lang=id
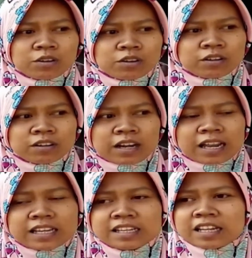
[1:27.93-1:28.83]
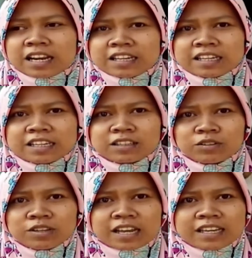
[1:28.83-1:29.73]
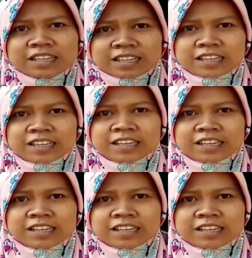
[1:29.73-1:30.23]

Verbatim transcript: Kalau kali ini lagi itu naik